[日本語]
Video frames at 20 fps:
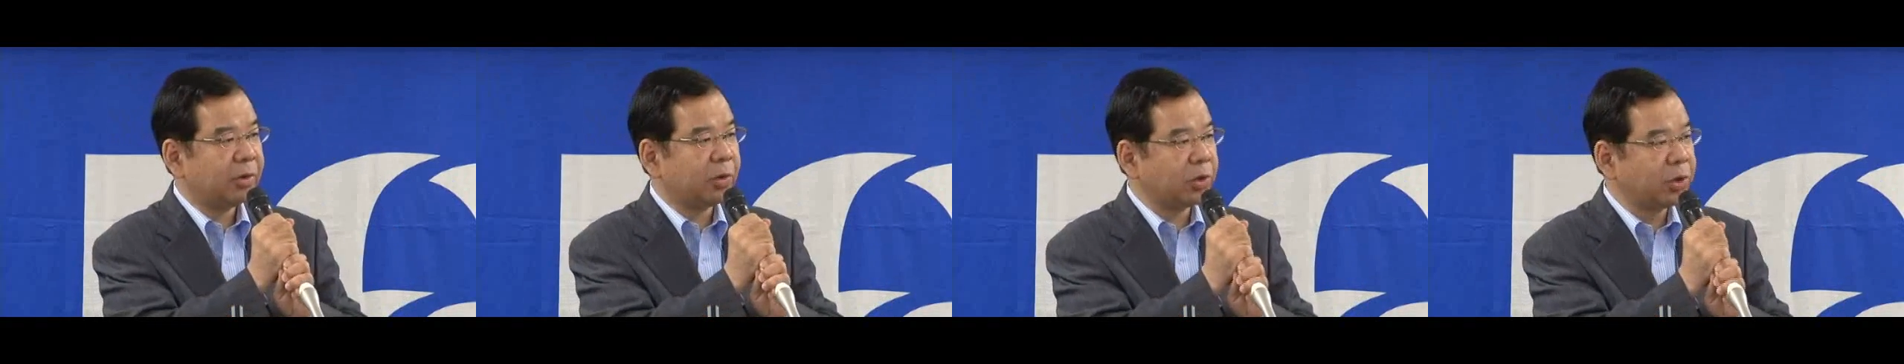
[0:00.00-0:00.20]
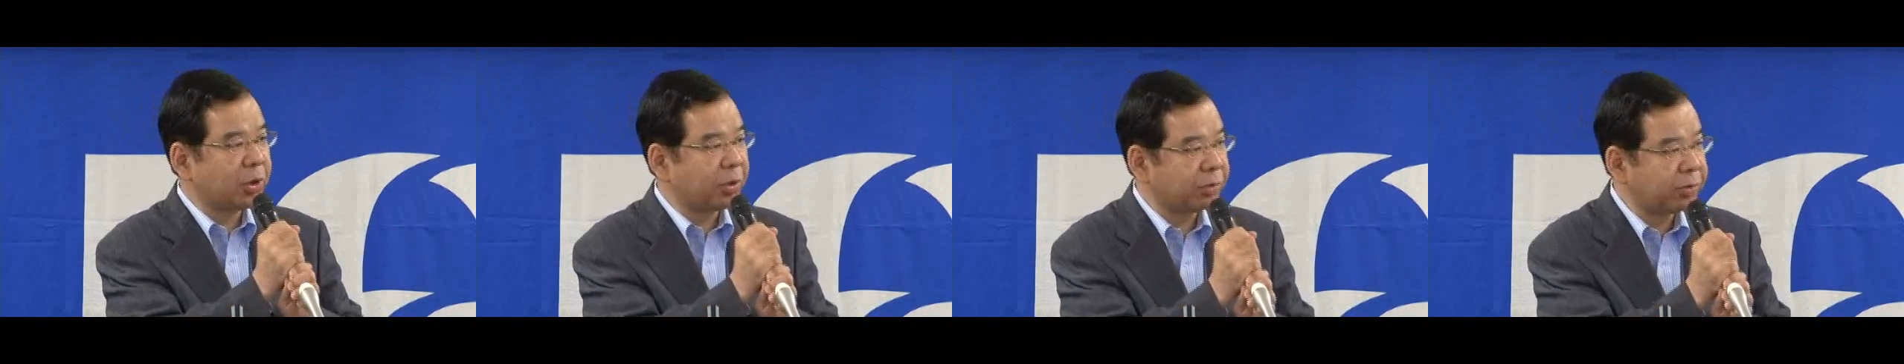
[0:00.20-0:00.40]

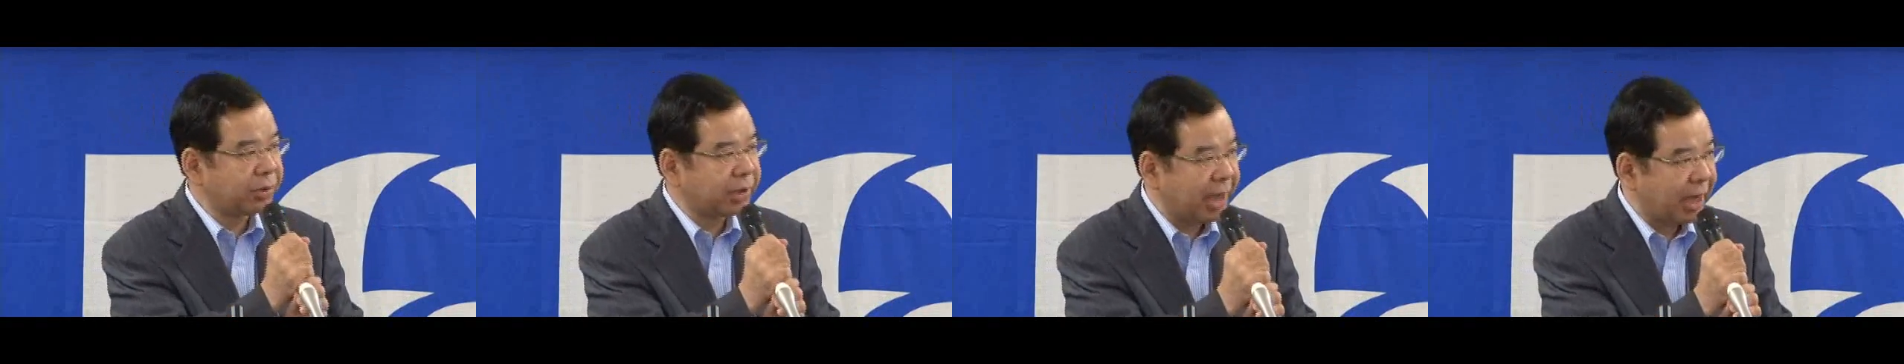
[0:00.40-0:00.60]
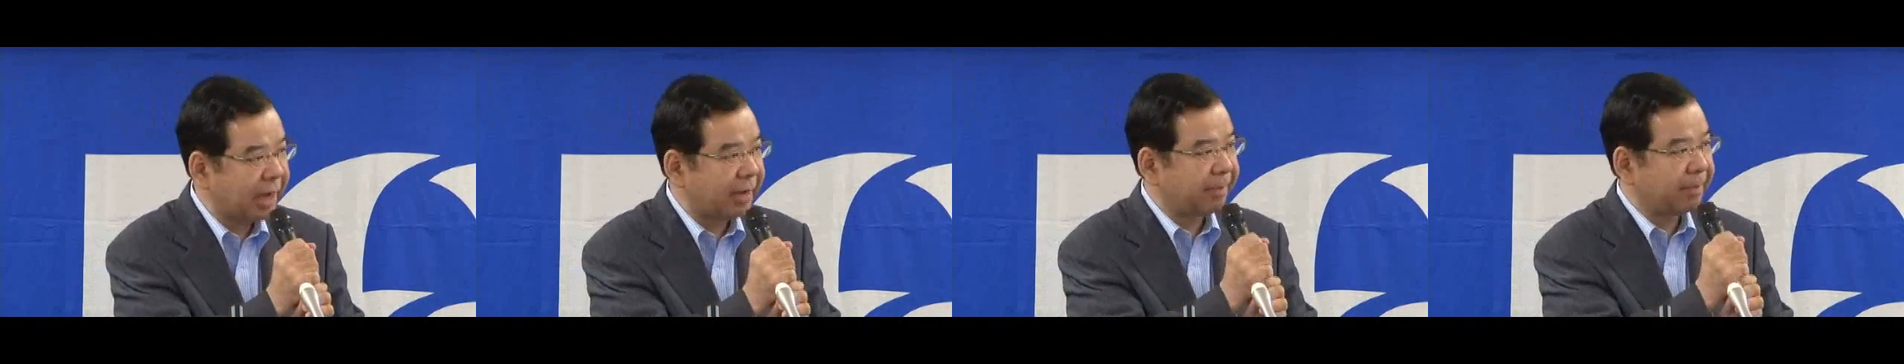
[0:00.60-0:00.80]
土
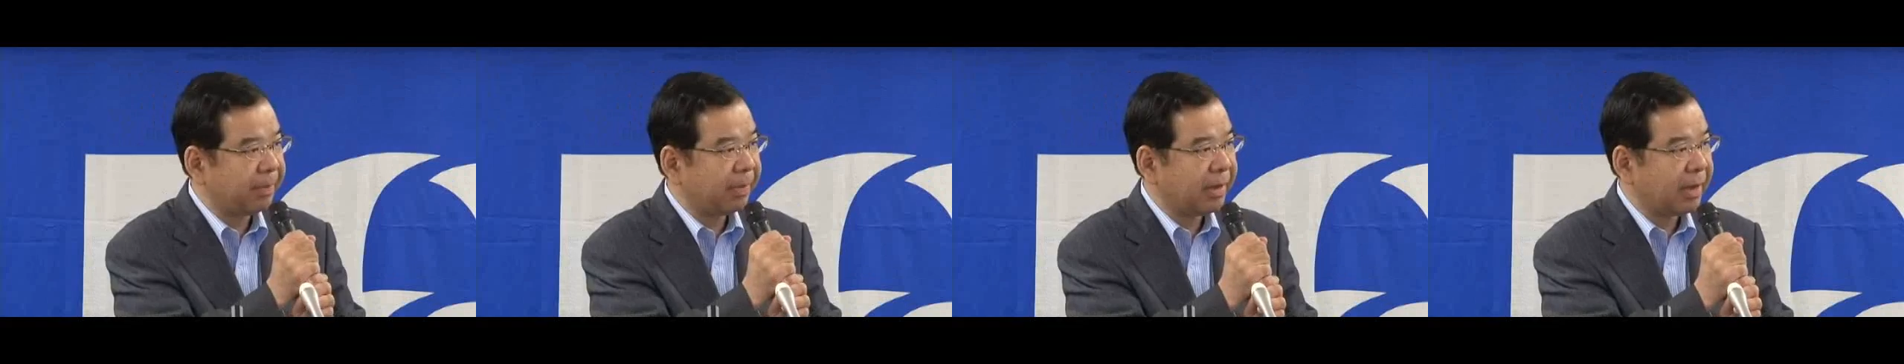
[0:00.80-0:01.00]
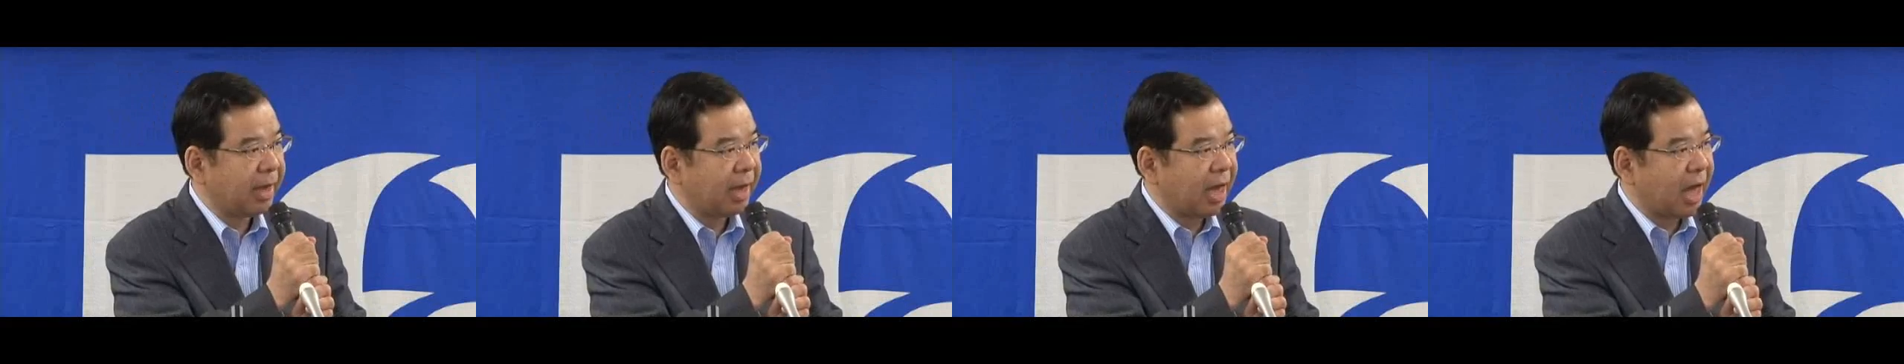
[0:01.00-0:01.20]
足で
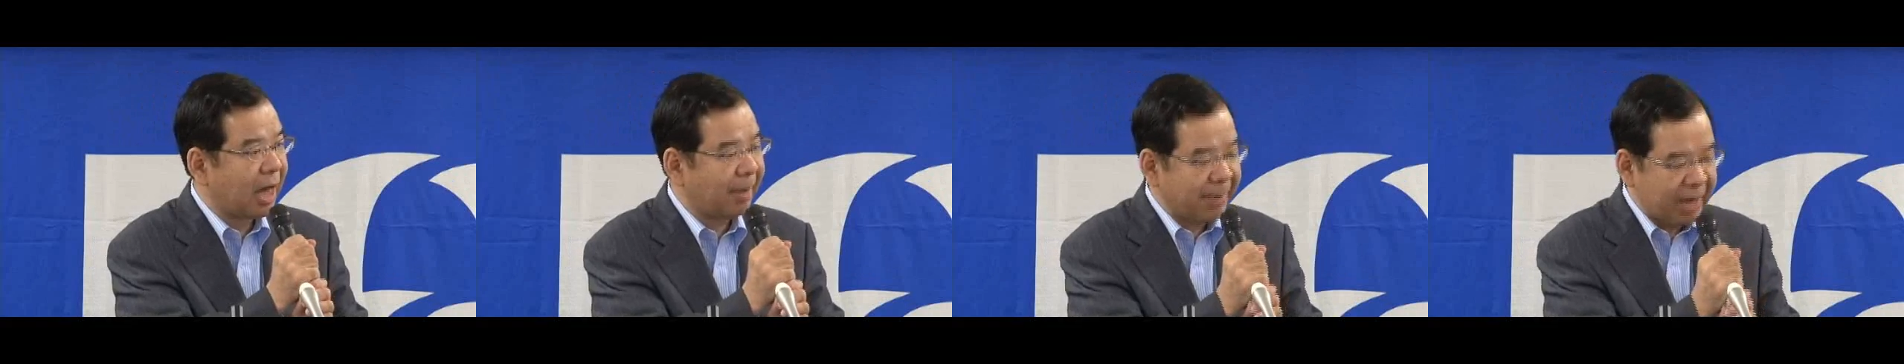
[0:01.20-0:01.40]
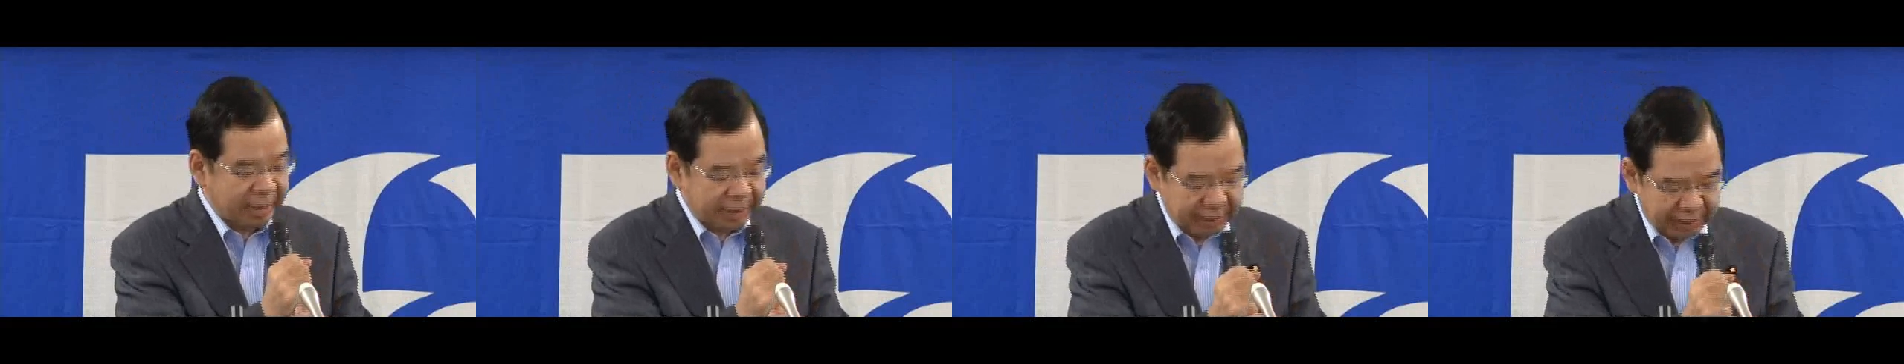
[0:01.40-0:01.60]
浜